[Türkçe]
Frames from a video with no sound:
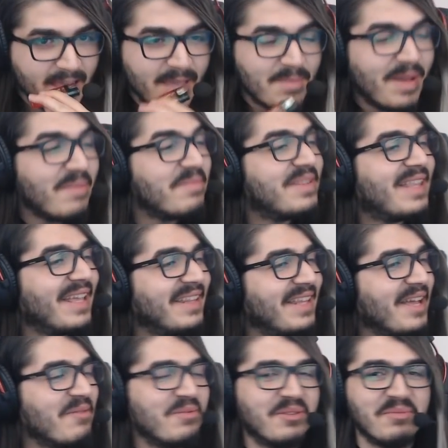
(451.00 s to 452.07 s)
Ben bir tane
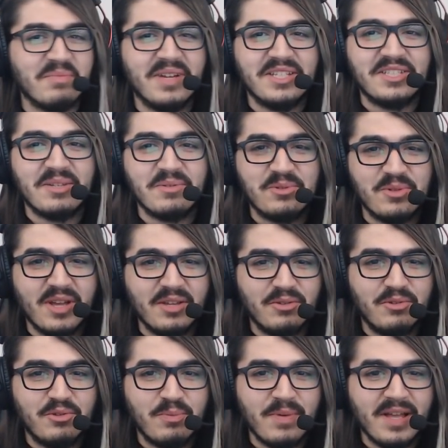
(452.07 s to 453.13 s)
daha buldum. Başka bir şu an
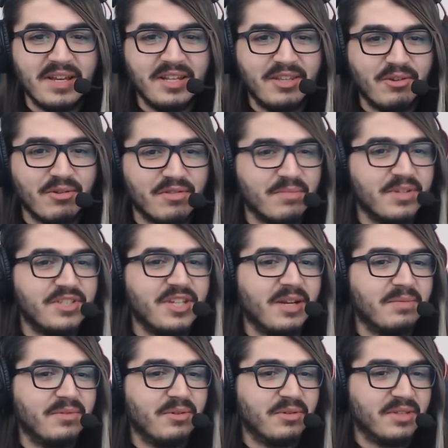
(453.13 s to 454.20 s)
kütüphanede gözüme
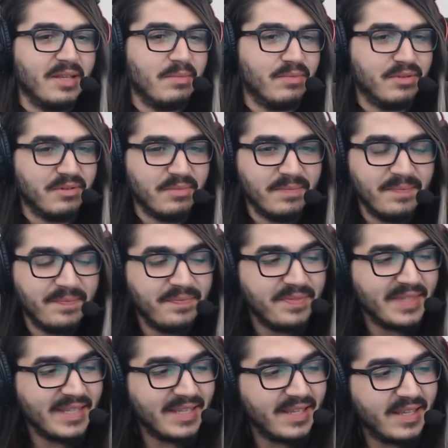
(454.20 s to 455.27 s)
çarptı. Oradan buldum. Tamam.
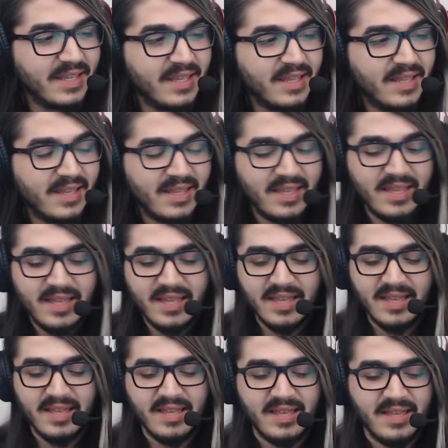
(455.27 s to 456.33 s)
Tamam.
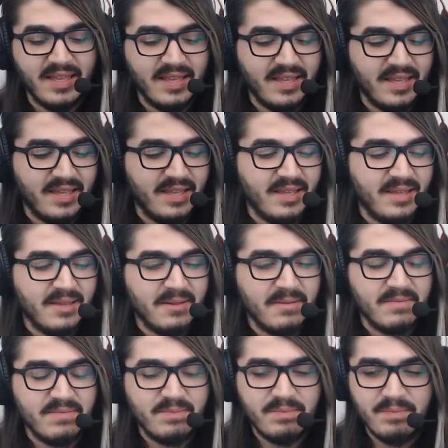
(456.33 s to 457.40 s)
Ee,
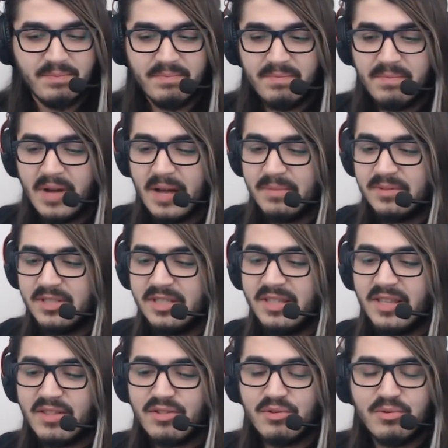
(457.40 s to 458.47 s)

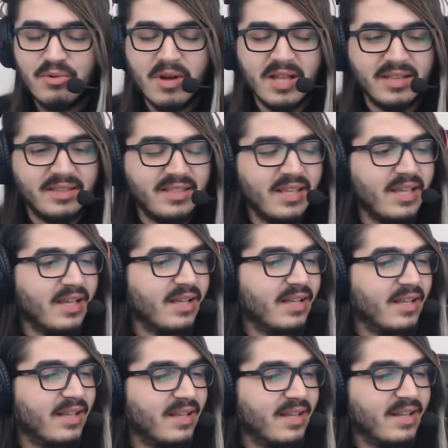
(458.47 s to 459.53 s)
PUBG'de squat'ta
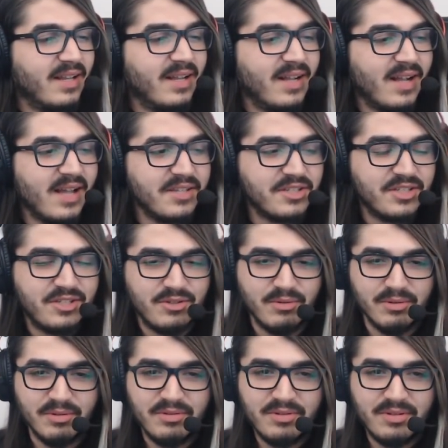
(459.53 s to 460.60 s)
kaç kişi
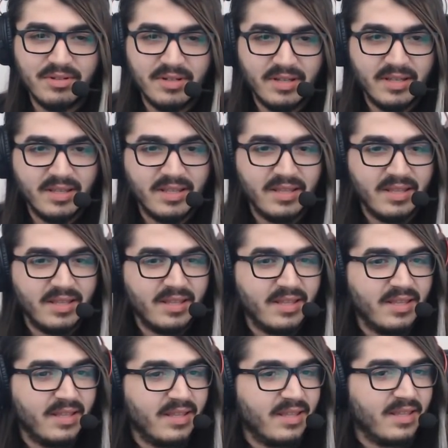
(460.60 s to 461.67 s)
olur?
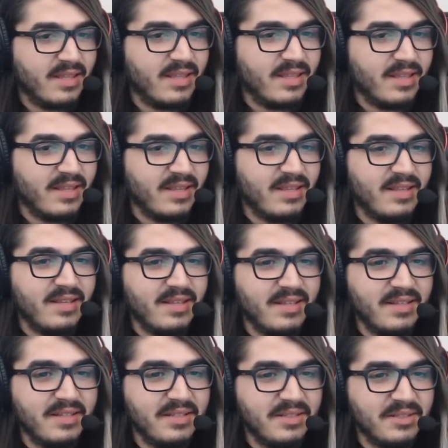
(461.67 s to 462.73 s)
Kaç kişi olur?
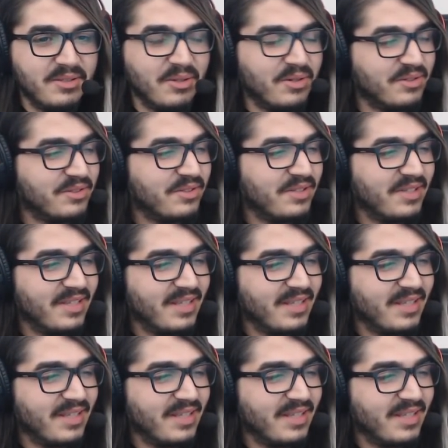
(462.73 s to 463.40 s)
4.